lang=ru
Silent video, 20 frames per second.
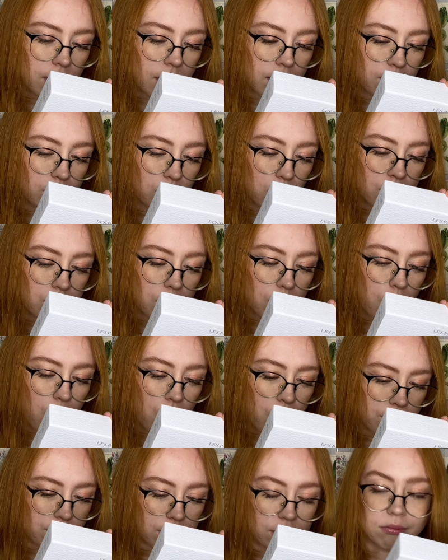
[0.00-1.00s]
Гипнотик
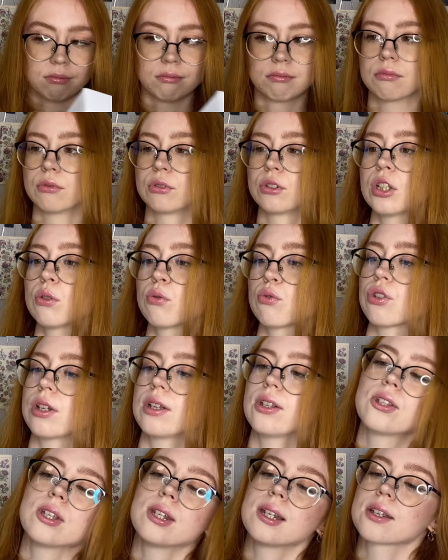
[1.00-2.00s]
Poison. Вот это уже
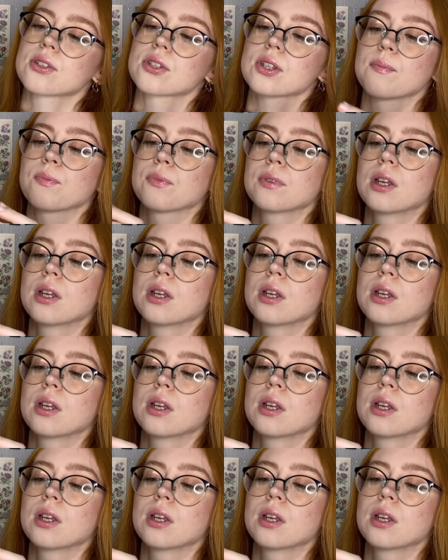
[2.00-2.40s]
интересно.